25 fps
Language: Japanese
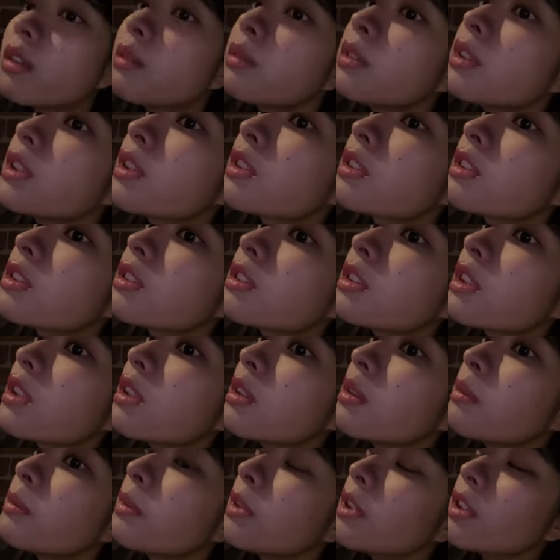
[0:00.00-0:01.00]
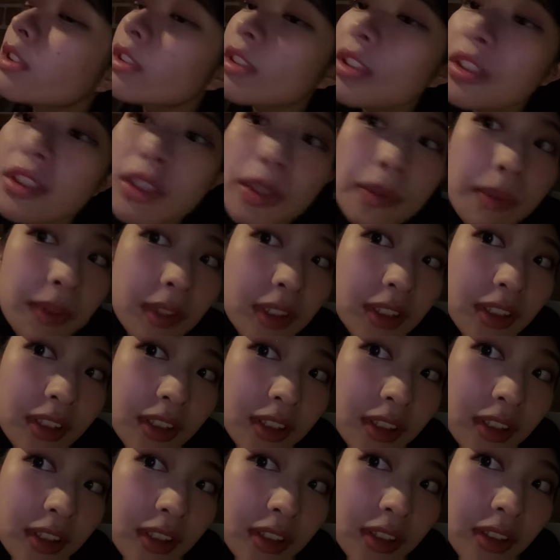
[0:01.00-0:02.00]
見てくださいメイクしてま
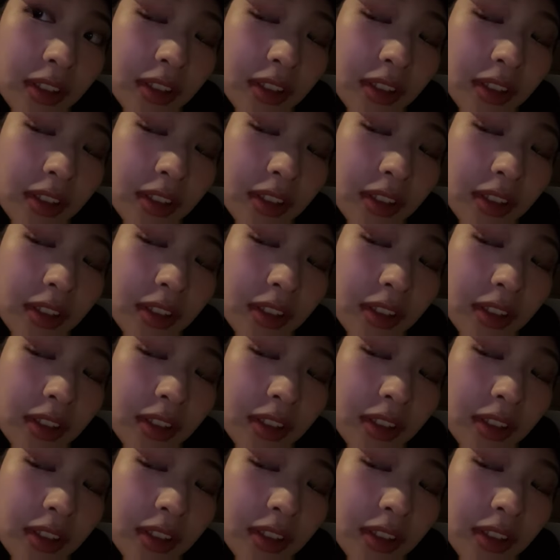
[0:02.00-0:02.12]
す